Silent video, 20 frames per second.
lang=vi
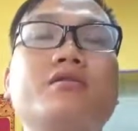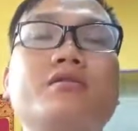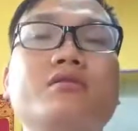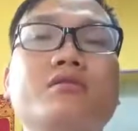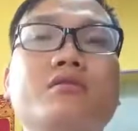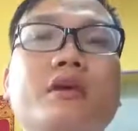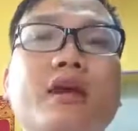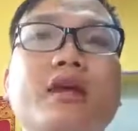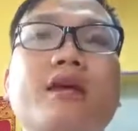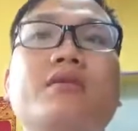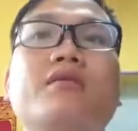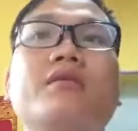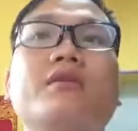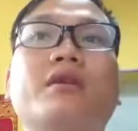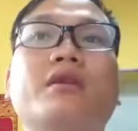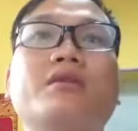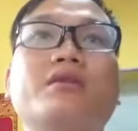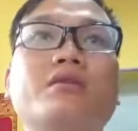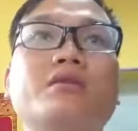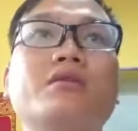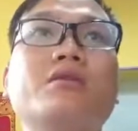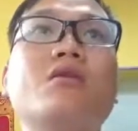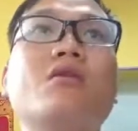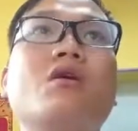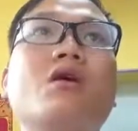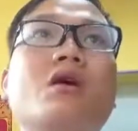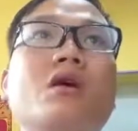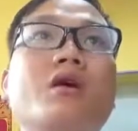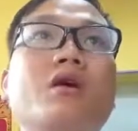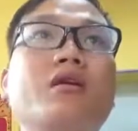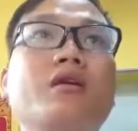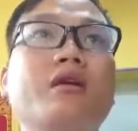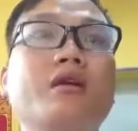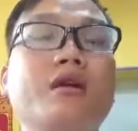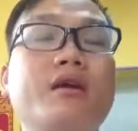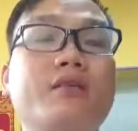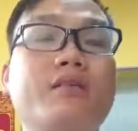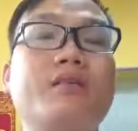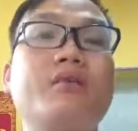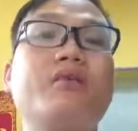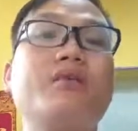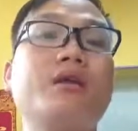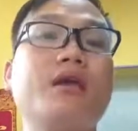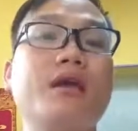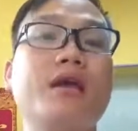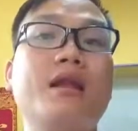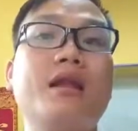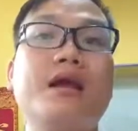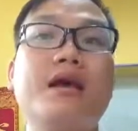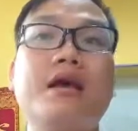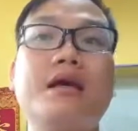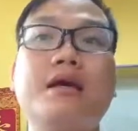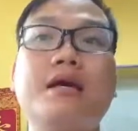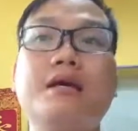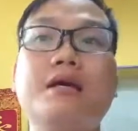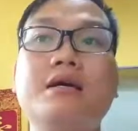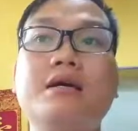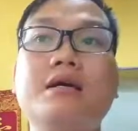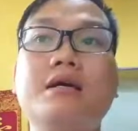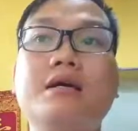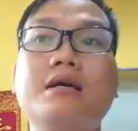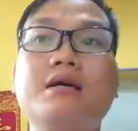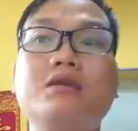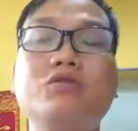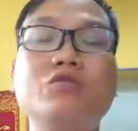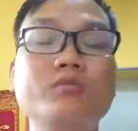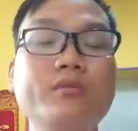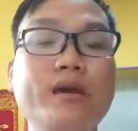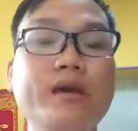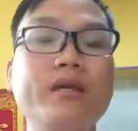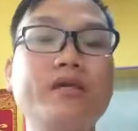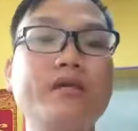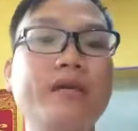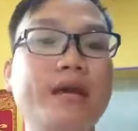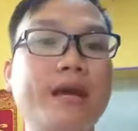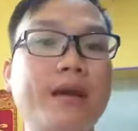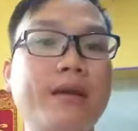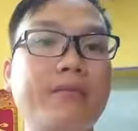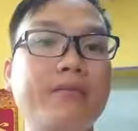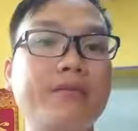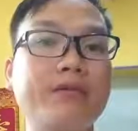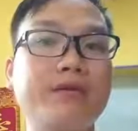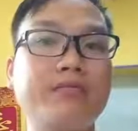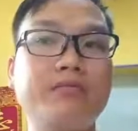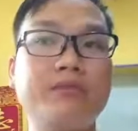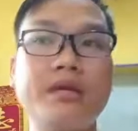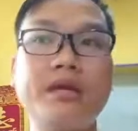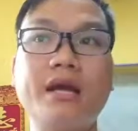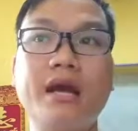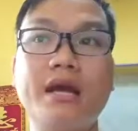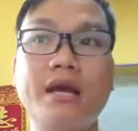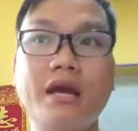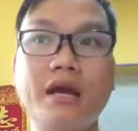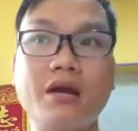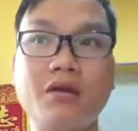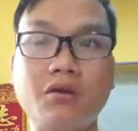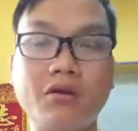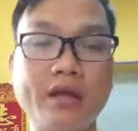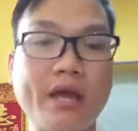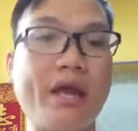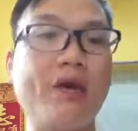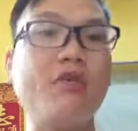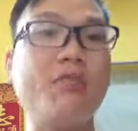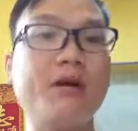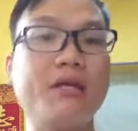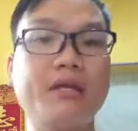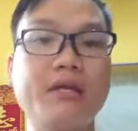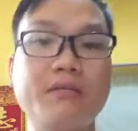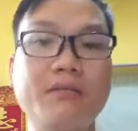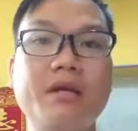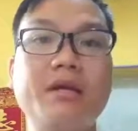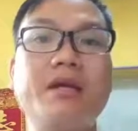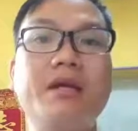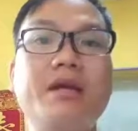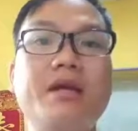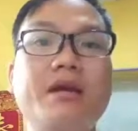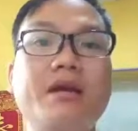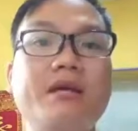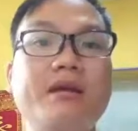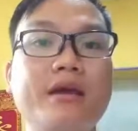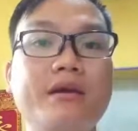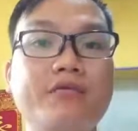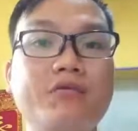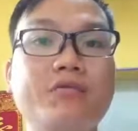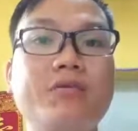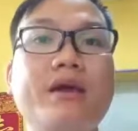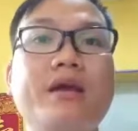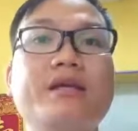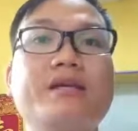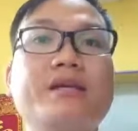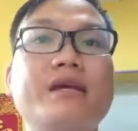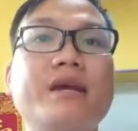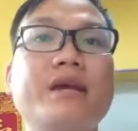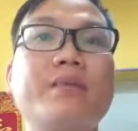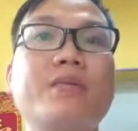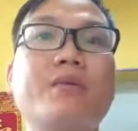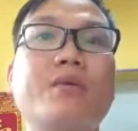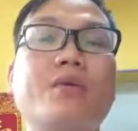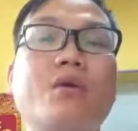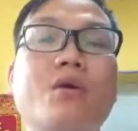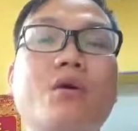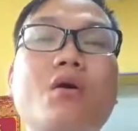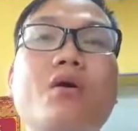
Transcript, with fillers: chưa dành hoặc là chưa rõ thì em có thể là À, giúp anh chị em trong cái khả năng có thể của bản thân mình để giúp anh chị em